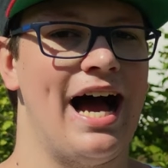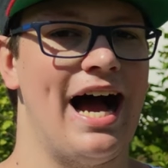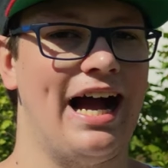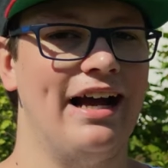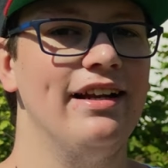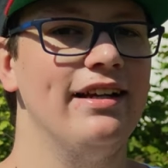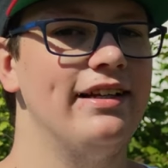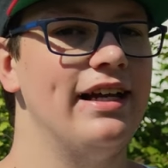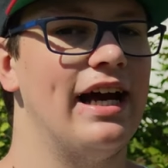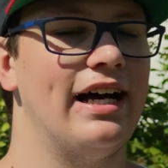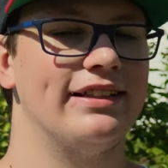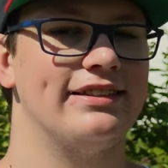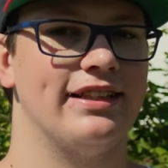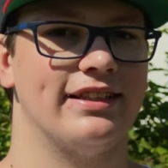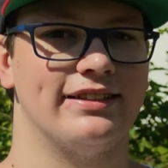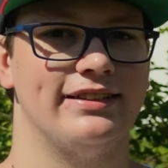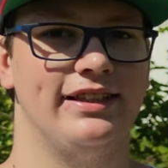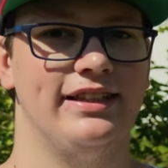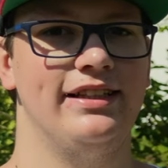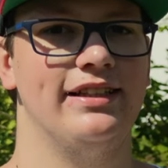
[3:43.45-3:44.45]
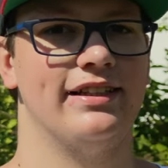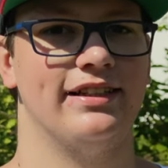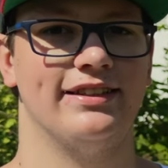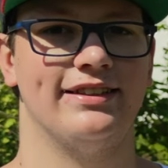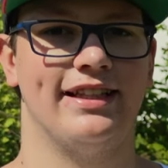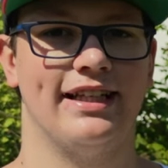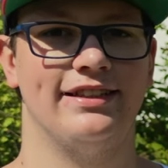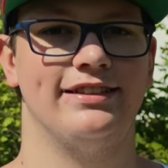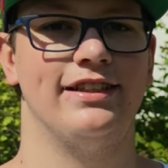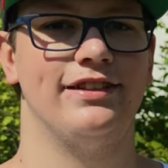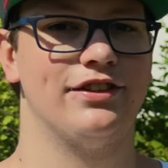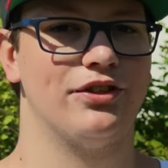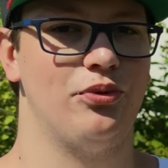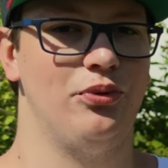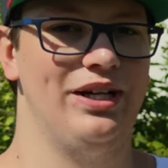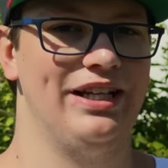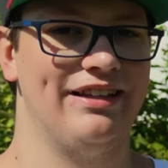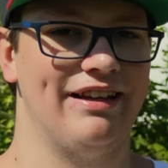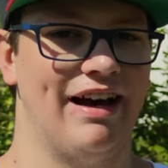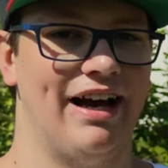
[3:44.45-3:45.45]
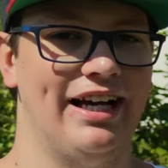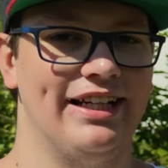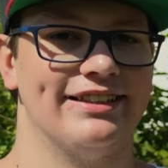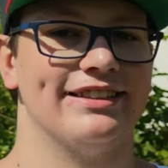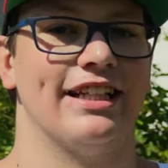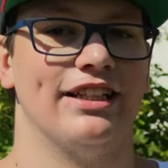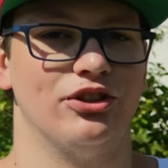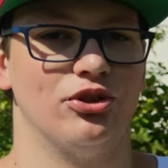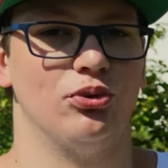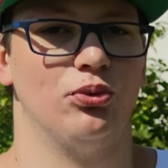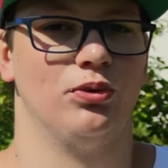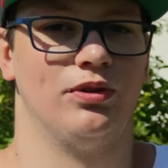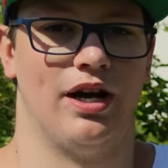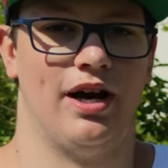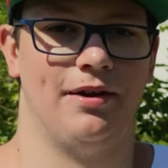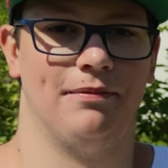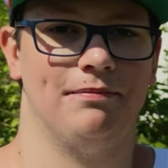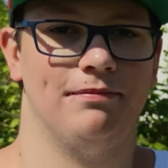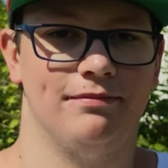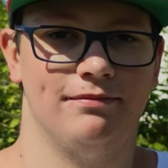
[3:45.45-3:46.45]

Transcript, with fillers: Eine der Assassinen in Assassin's Creed 3 ist ein Truthahn.